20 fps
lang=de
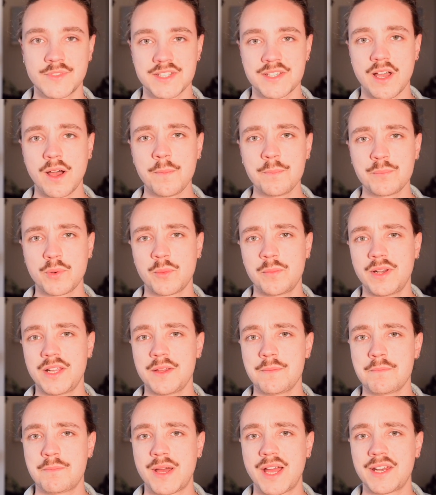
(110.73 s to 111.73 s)
Das
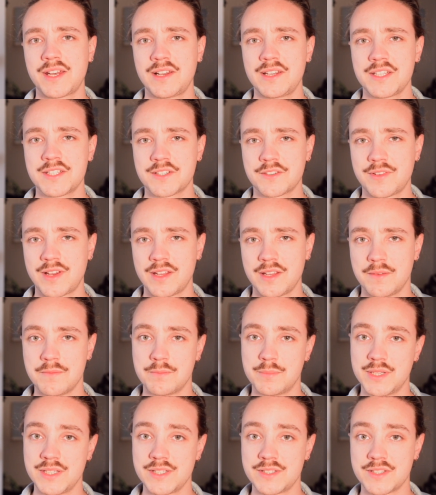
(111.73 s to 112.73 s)
Hauptproblem bei einer Lichtquelle
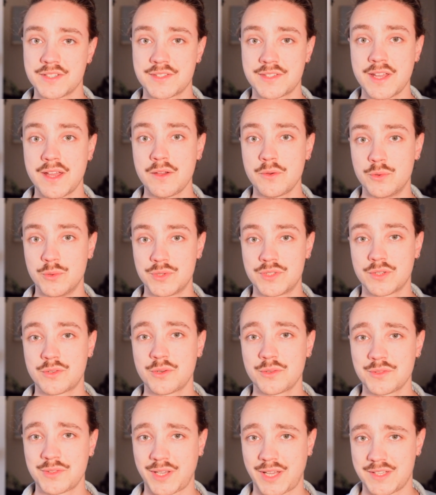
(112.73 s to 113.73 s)
im Bild ist der erhöhte
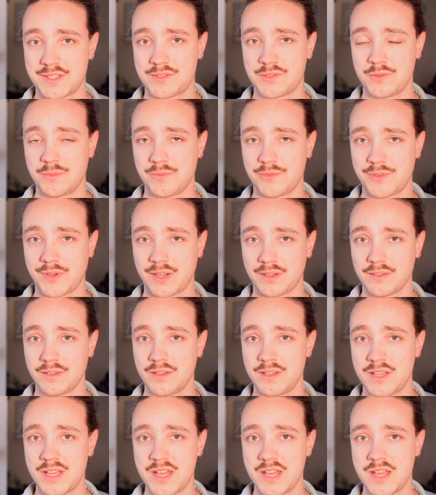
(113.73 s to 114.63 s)
Kontrastumfang.